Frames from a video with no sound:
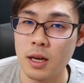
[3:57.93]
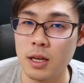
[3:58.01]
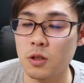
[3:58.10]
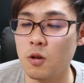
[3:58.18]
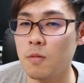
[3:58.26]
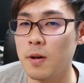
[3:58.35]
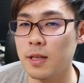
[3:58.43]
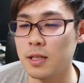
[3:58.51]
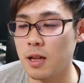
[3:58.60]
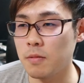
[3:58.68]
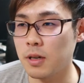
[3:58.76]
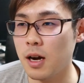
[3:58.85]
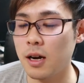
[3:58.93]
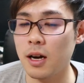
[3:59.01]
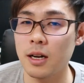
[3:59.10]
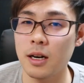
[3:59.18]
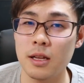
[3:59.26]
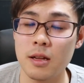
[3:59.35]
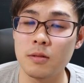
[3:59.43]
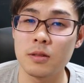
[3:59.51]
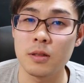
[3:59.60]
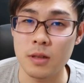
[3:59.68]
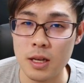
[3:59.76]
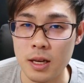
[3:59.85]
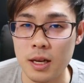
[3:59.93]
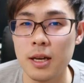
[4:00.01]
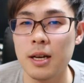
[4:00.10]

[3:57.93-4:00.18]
えー、そこまで多分考えられてるんですよね。